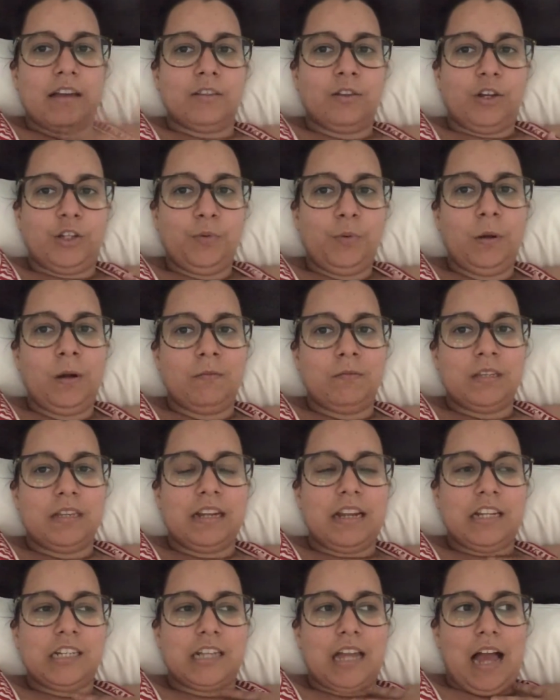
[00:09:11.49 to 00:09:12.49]
Nós moramos em
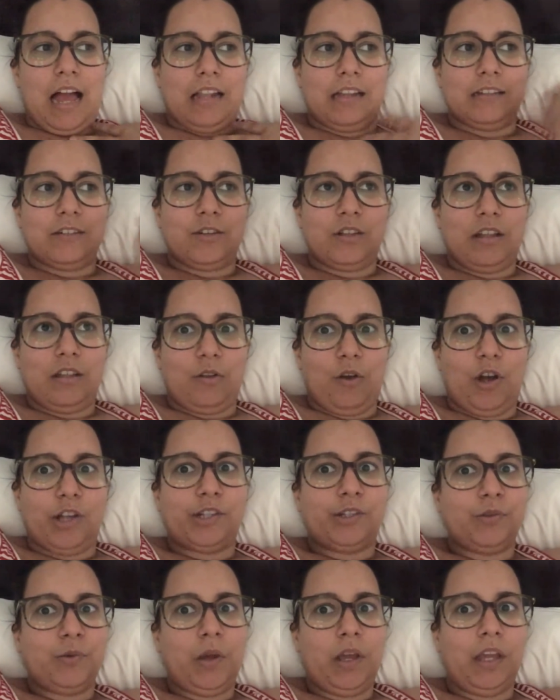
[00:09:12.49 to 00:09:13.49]
Irajá, na zona
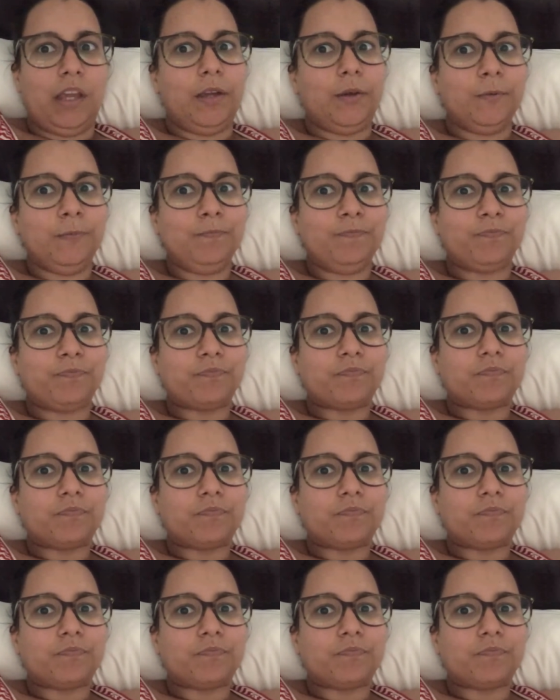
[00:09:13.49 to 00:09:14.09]
norte do Rio.